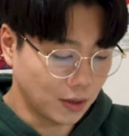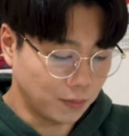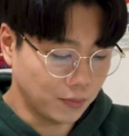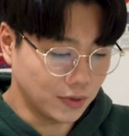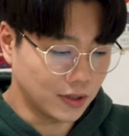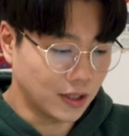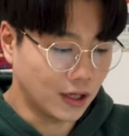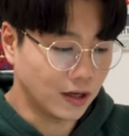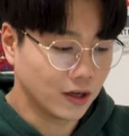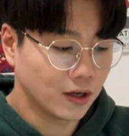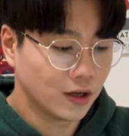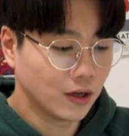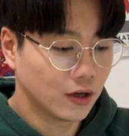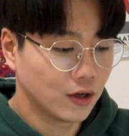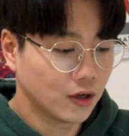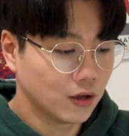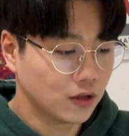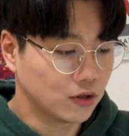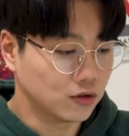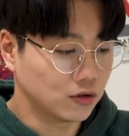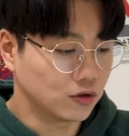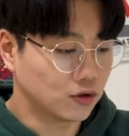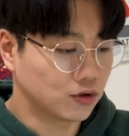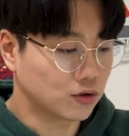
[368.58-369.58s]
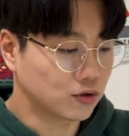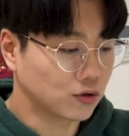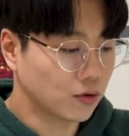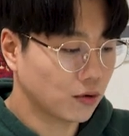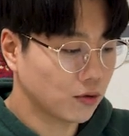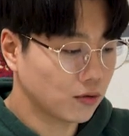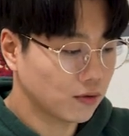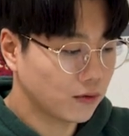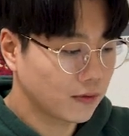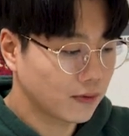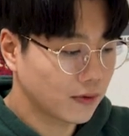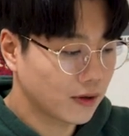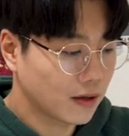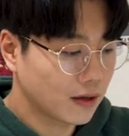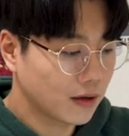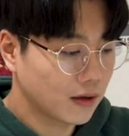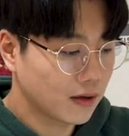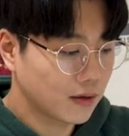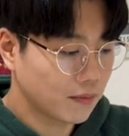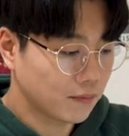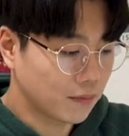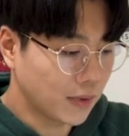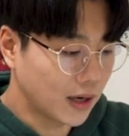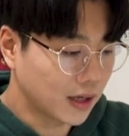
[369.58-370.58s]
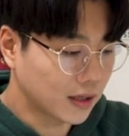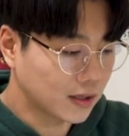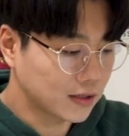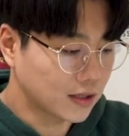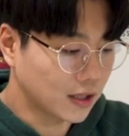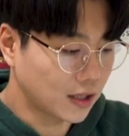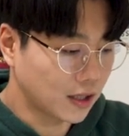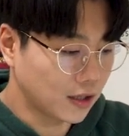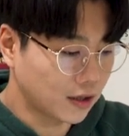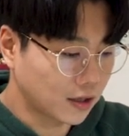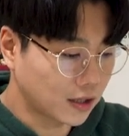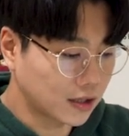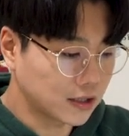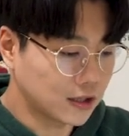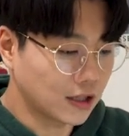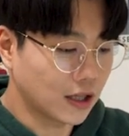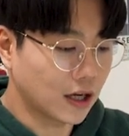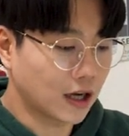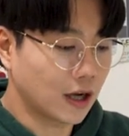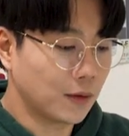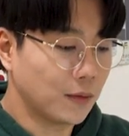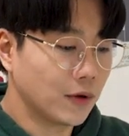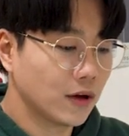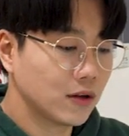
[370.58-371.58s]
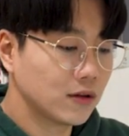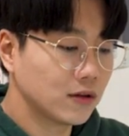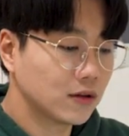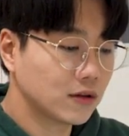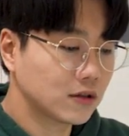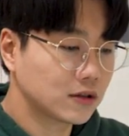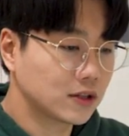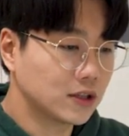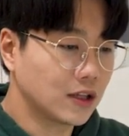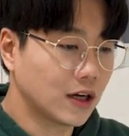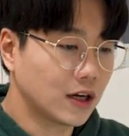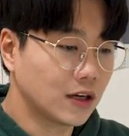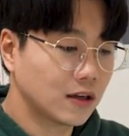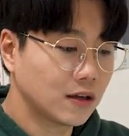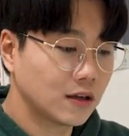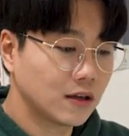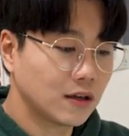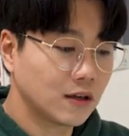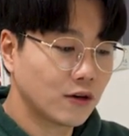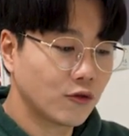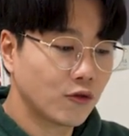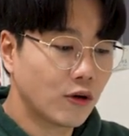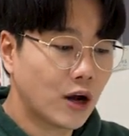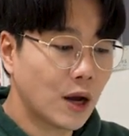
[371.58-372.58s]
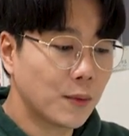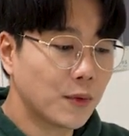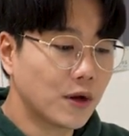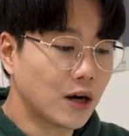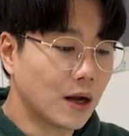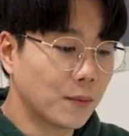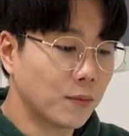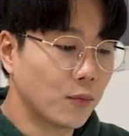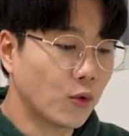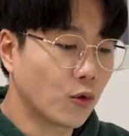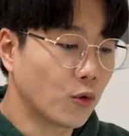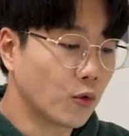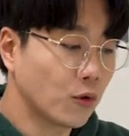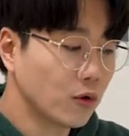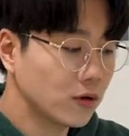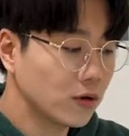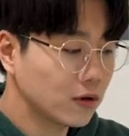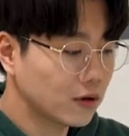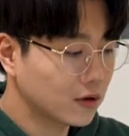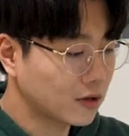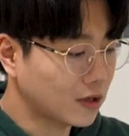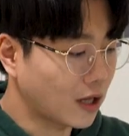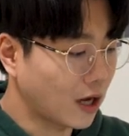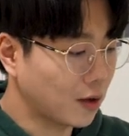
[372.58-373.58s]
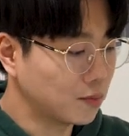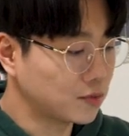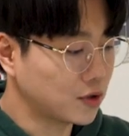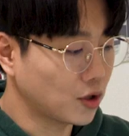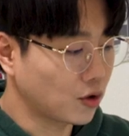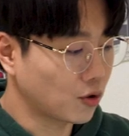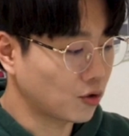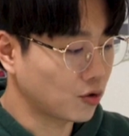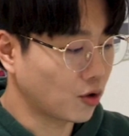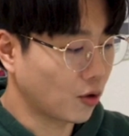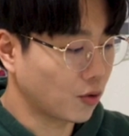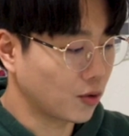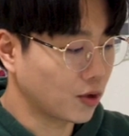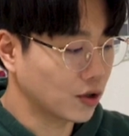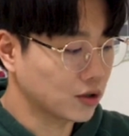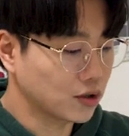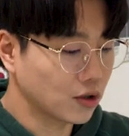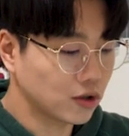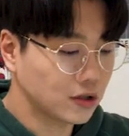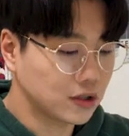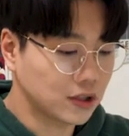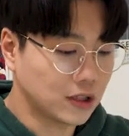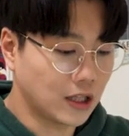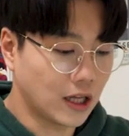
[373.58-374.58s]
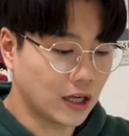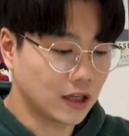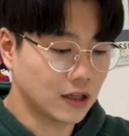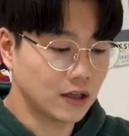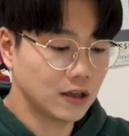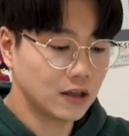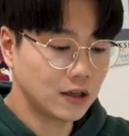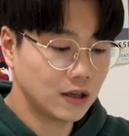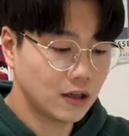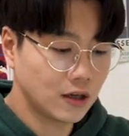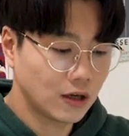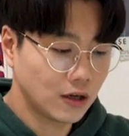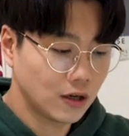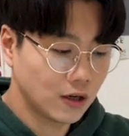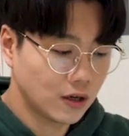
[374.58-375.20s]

됩니다. 누르고 빨간색이 이렇게 지나가면 그냥 화면 안 보고 다음 장으로 넘겨서 진행을